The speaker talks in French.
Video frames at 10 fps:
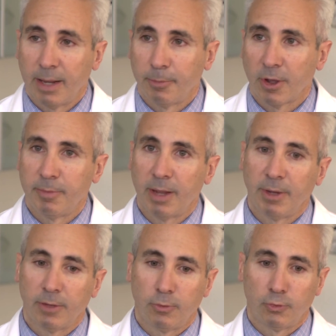quel problème, il
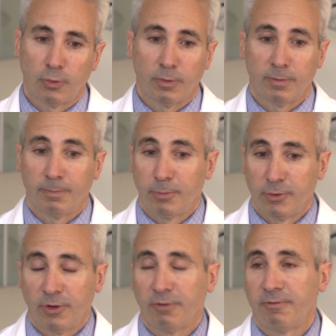y a toujours
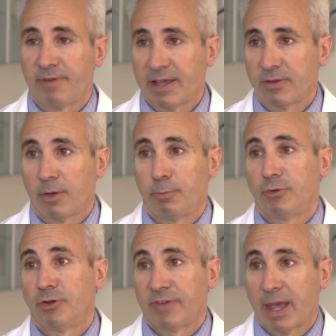plusieurs façons,
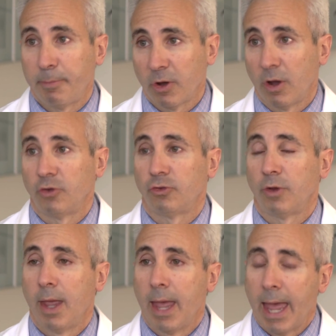plusieurs approches.
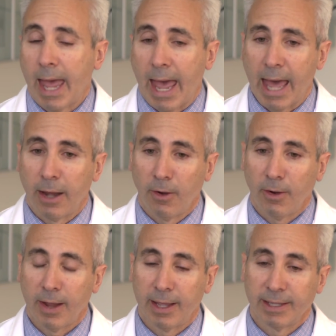Alors,
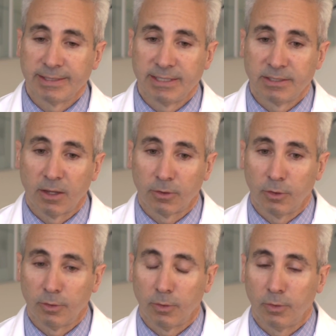en disant qu'un